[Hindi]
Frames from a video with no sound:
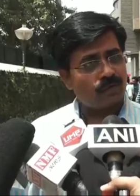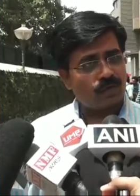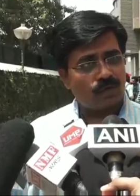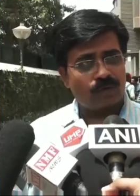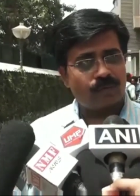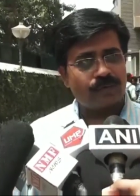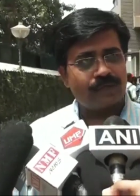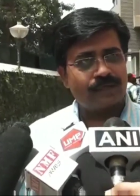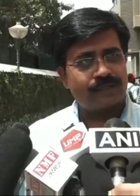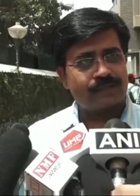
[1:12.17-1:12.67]

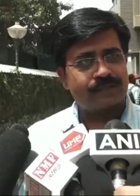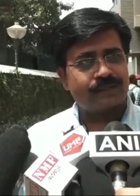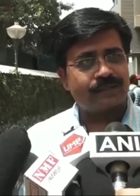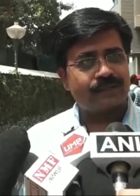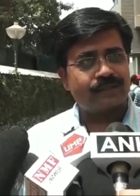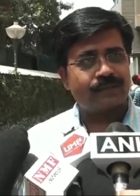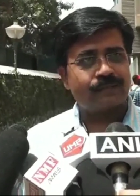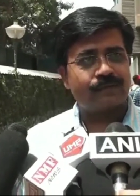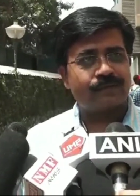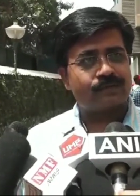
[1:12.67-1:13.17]
कॉमेडी सीन
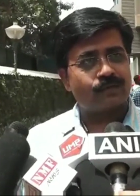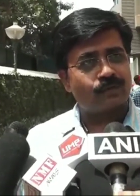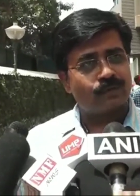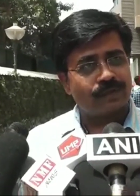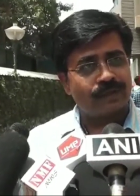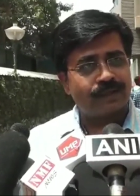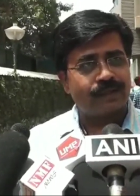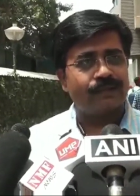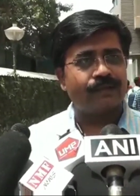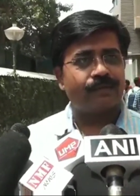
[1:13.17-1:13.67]
थे बस
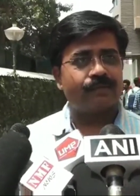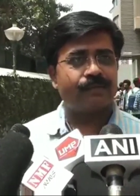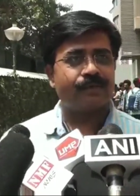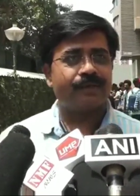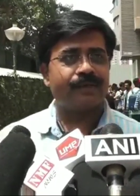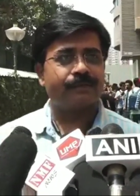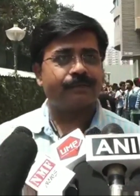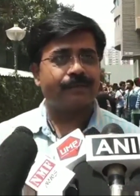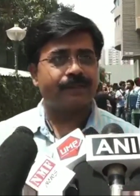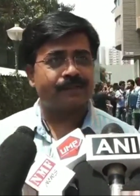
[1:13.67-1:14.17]
उनकी दम पे
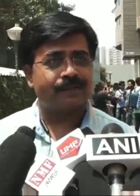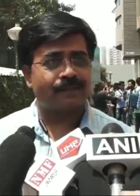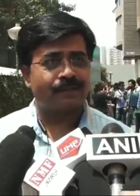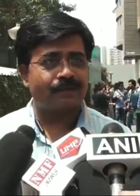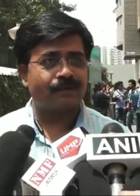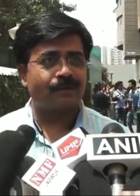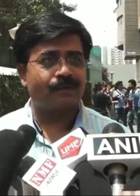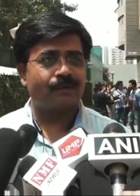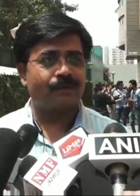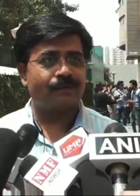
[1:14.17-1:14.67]
ये पिक्चर
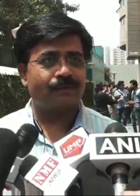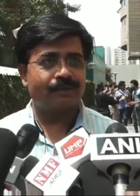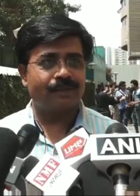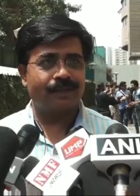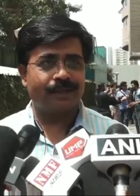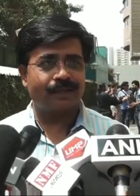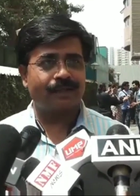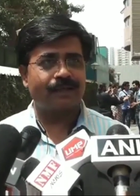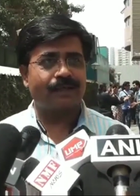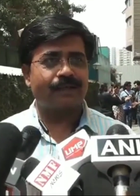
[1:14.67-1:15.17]
को
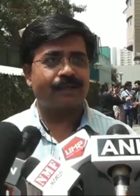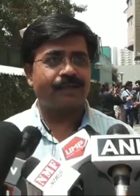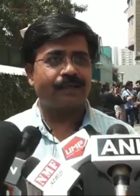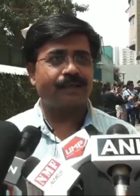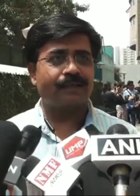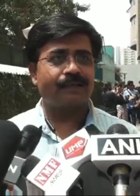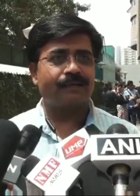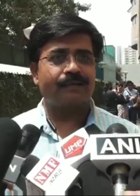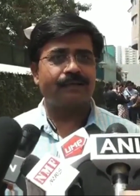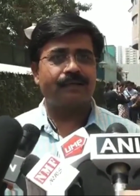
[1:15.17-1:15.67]
देखा गया
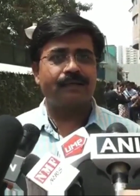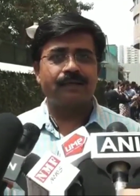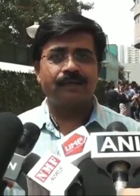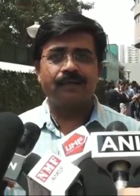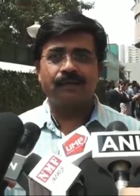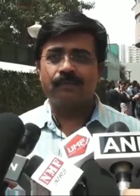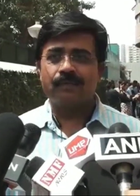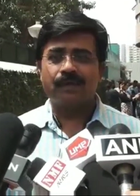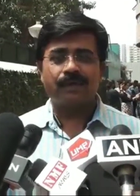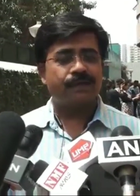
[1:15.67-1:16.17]

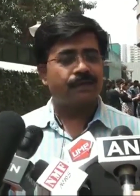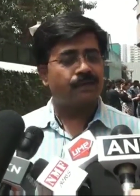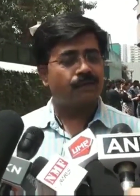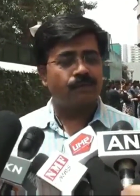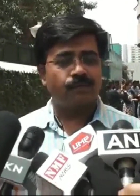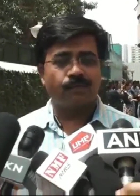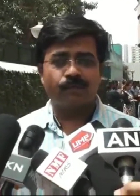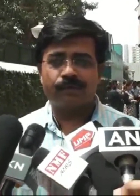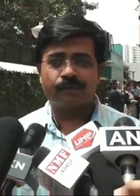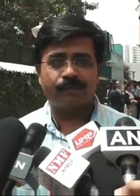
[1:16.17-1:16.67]
है बाकी तो
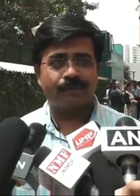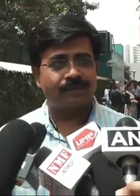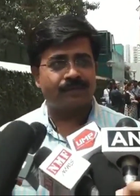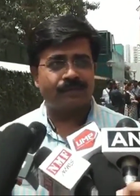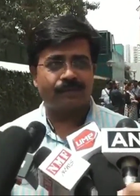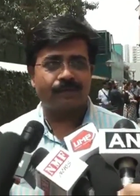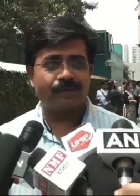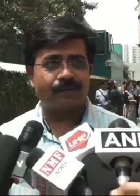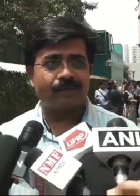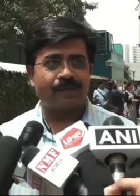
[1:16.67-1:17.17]
पूरी पिक्चर
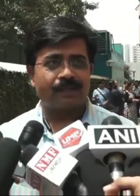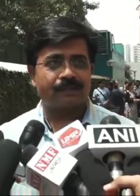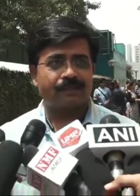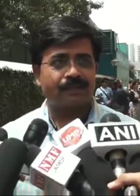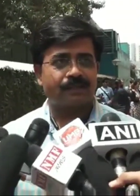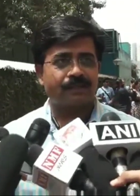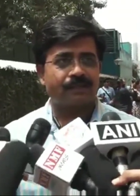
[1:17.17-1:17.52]
बकवास